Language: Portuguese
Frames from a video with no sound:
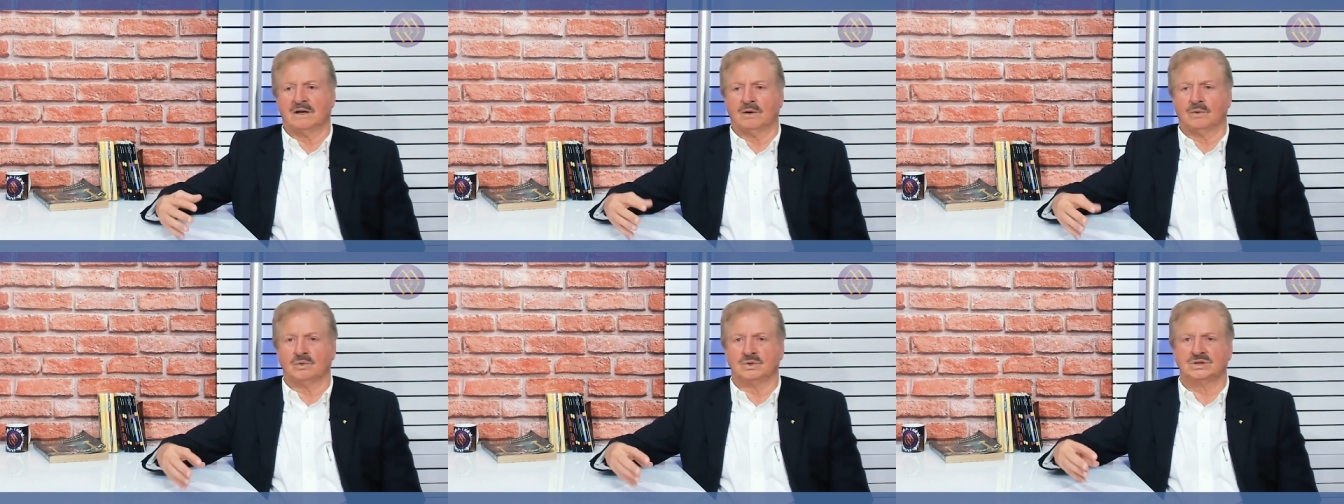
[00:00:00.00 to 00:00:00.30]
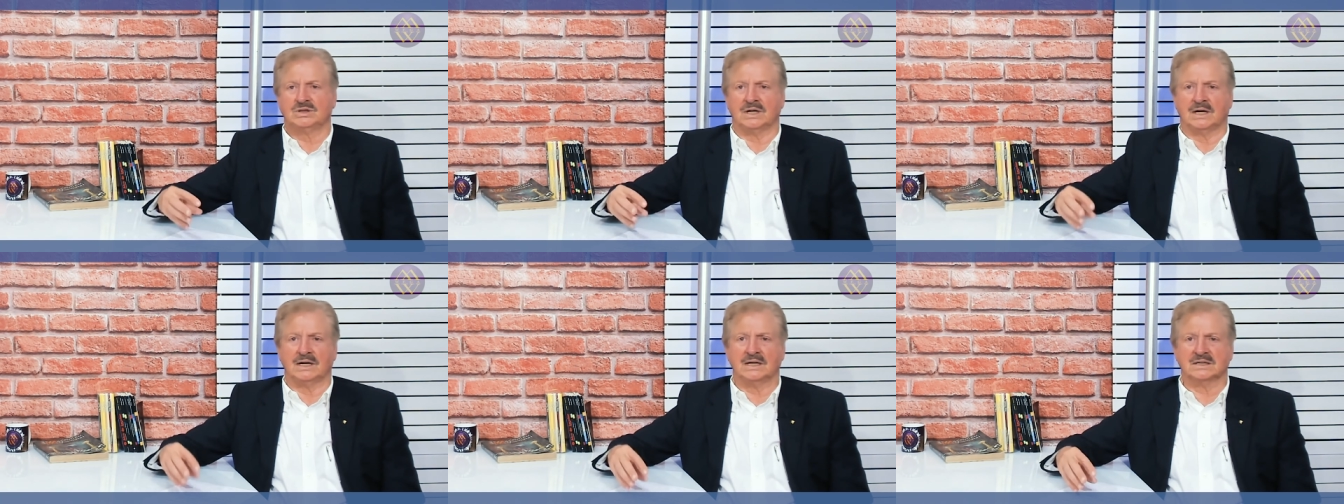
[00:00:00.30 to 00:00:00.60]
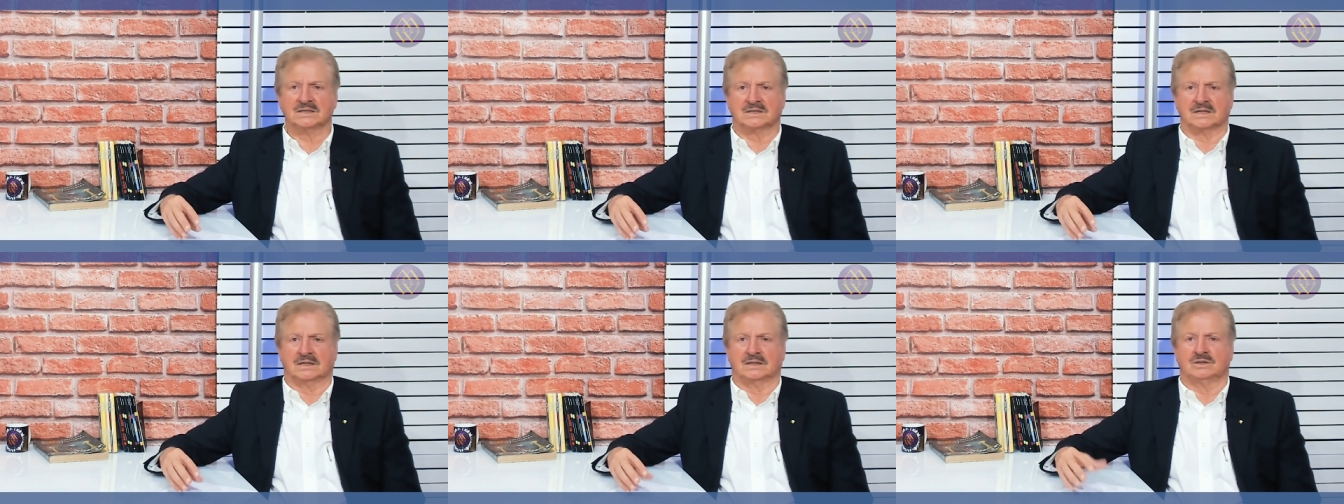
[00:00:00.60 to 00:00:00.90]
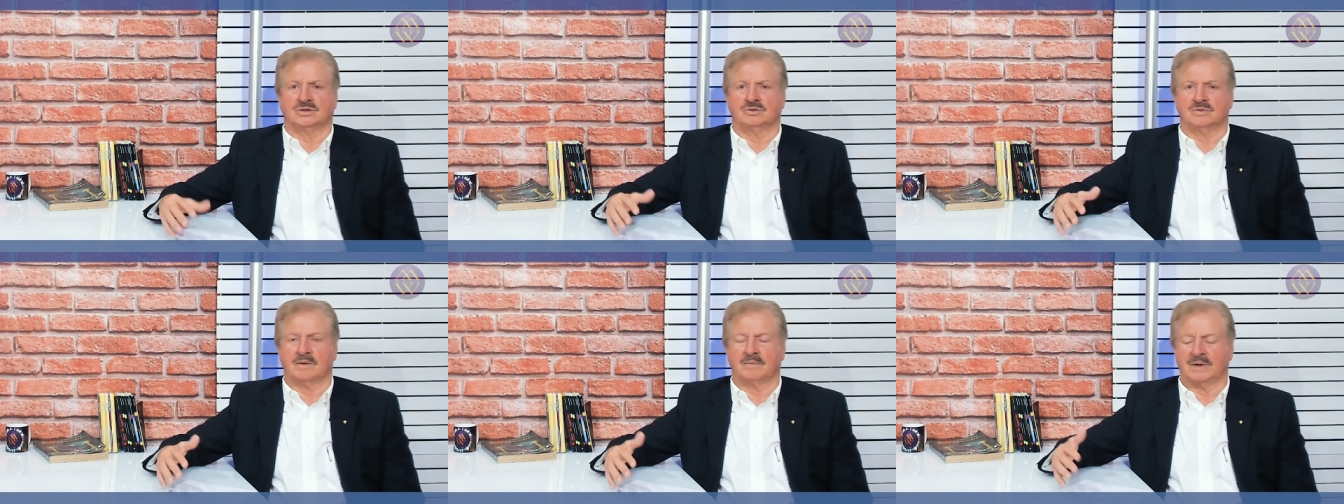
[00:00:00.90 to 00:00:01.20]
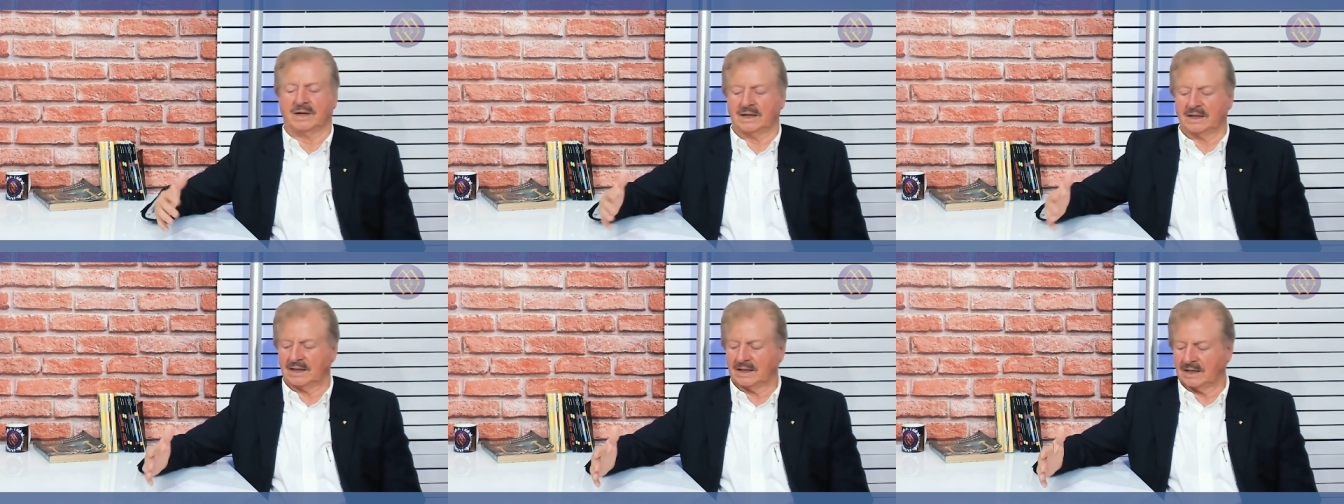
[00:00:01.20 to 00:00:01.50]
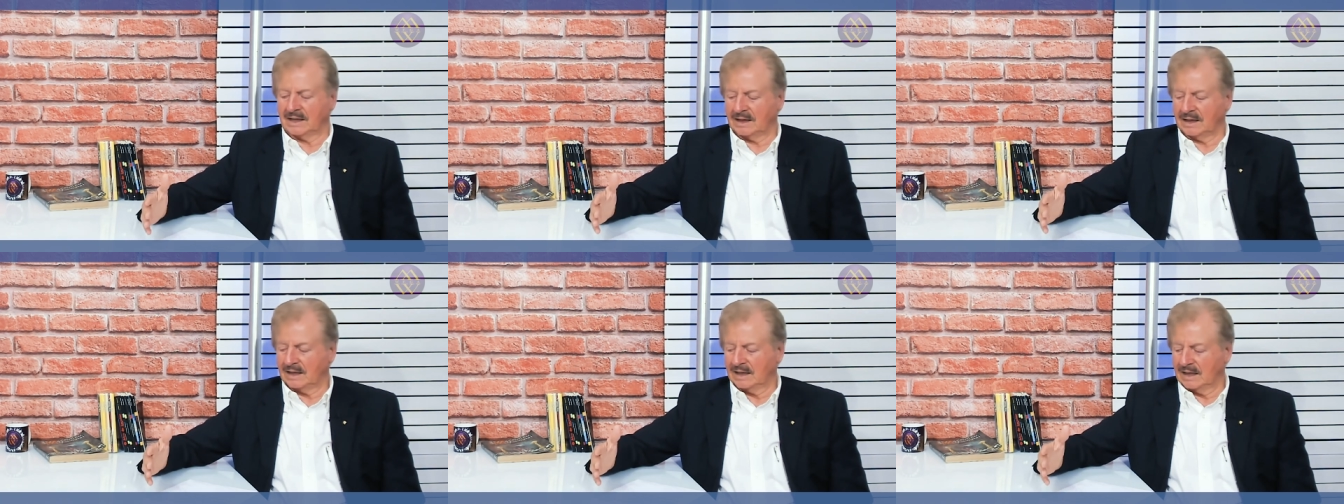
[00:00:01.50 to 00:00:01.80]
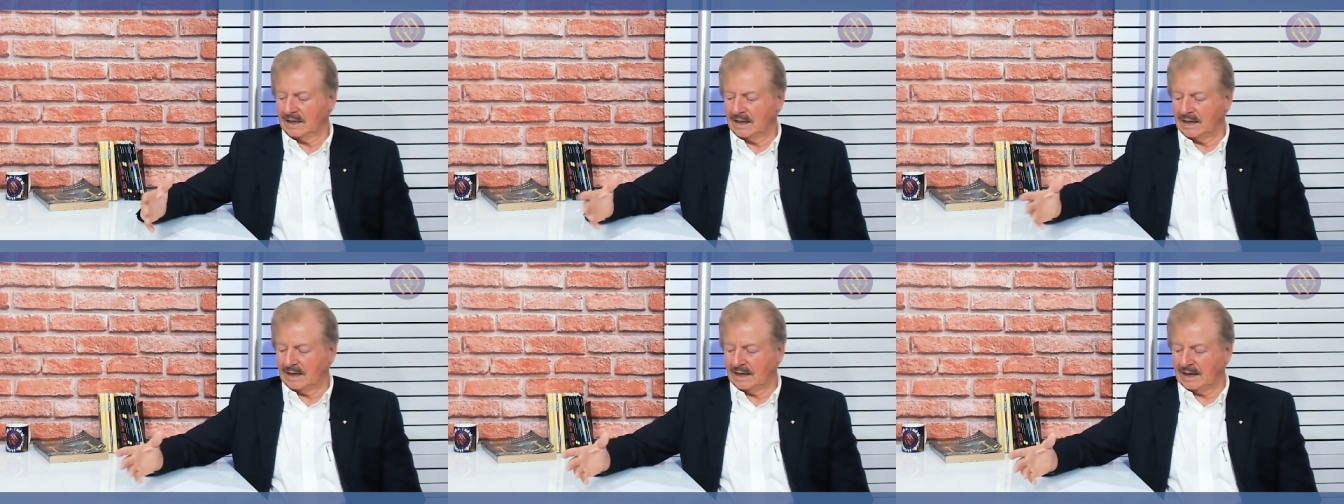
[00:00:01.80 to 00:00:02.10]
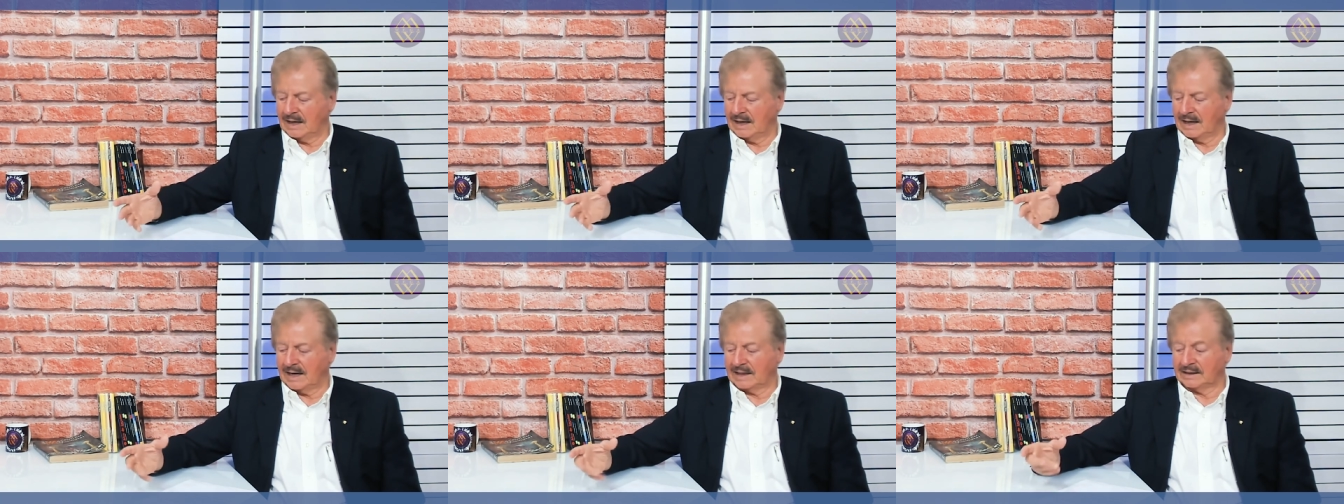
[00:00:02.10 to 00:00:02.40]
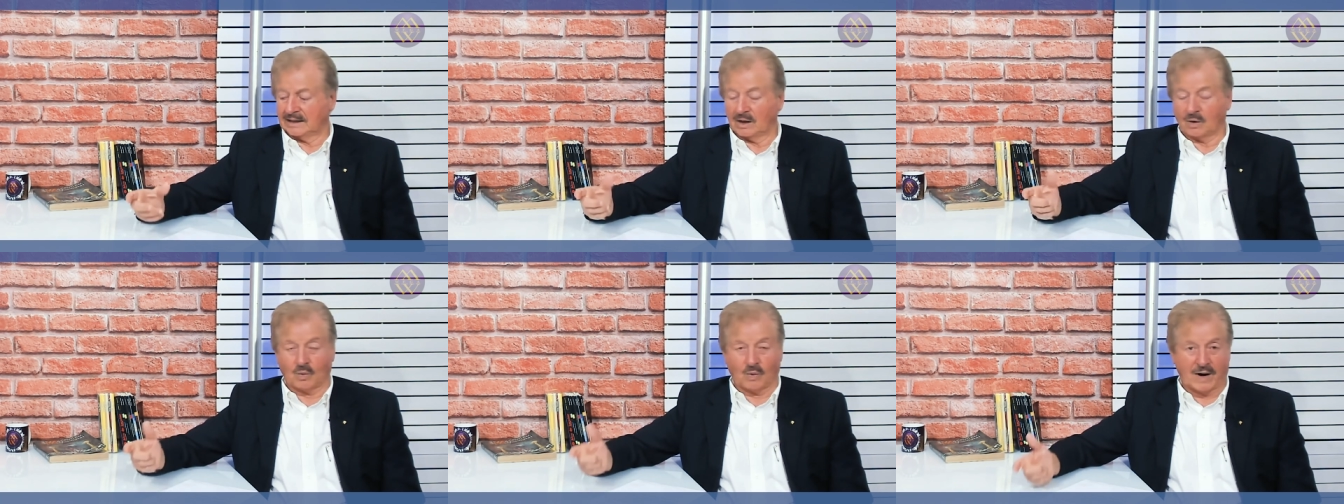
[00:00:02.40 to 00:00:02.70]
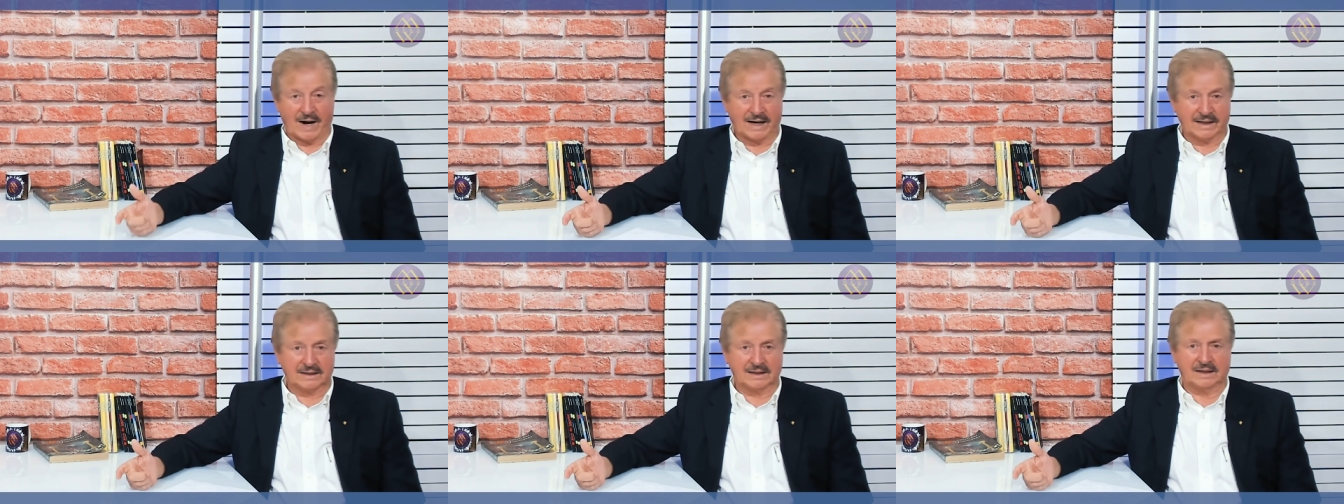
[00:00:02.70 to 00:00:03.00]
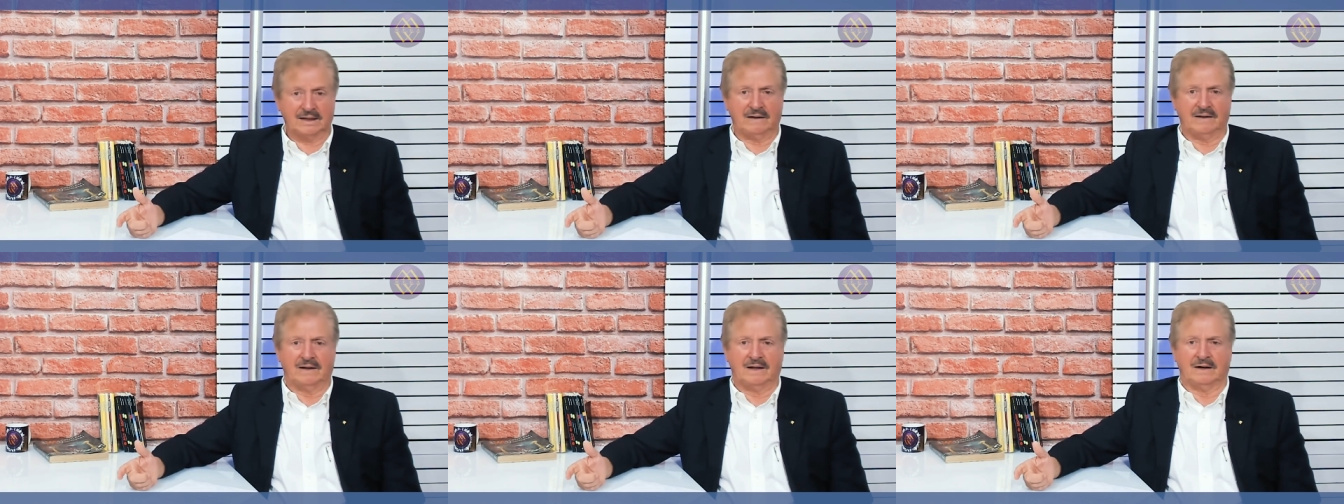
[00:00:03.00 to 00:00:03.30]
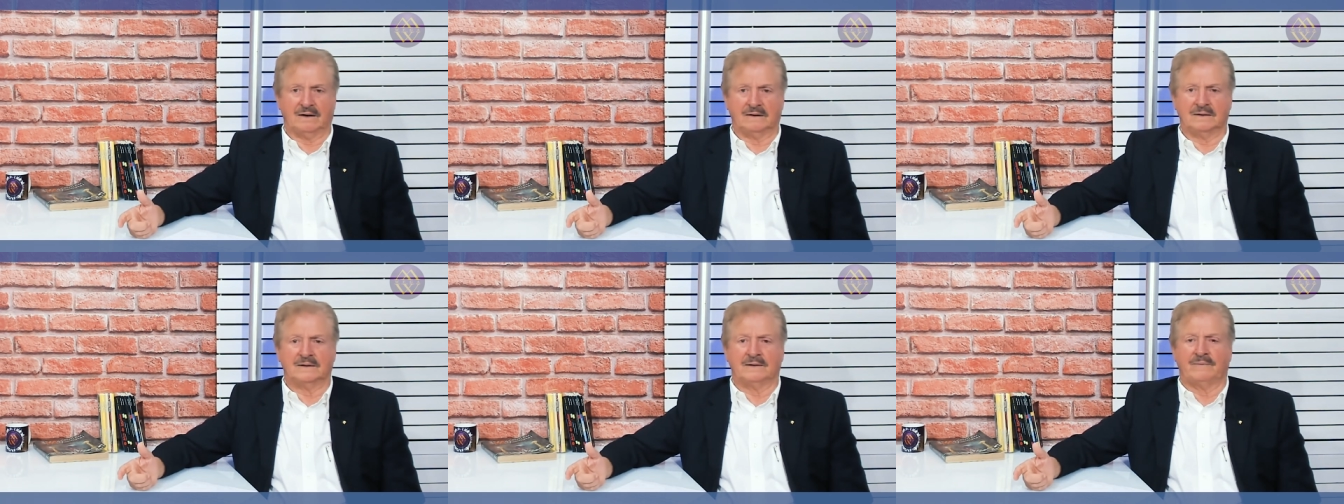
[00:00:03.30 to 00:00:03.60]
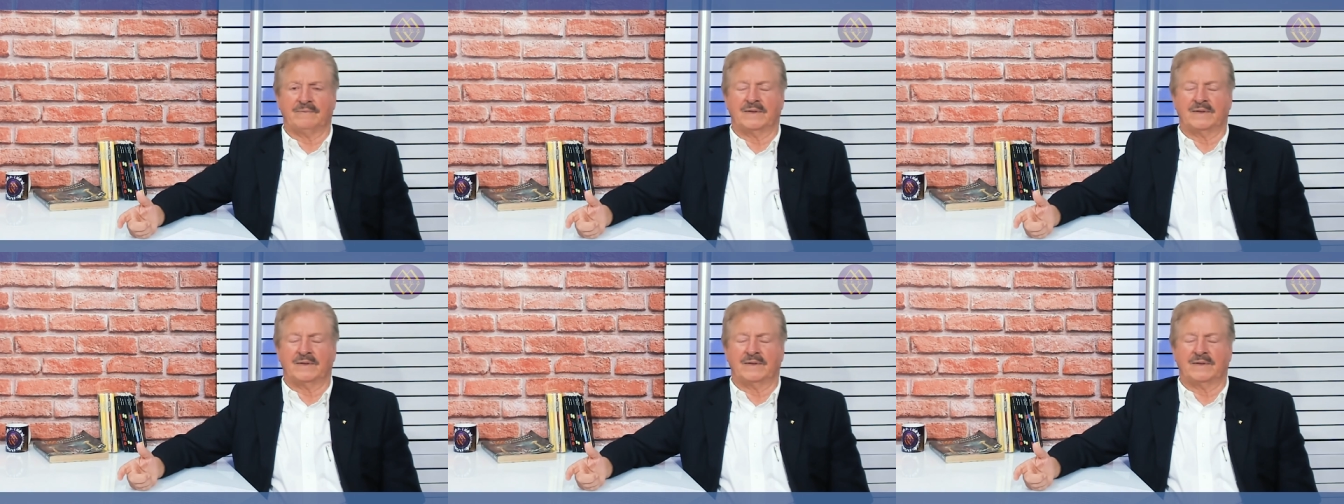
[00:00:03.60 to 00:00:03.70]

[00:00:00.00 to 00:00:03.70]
utiliza de uma maneira é, adequada né,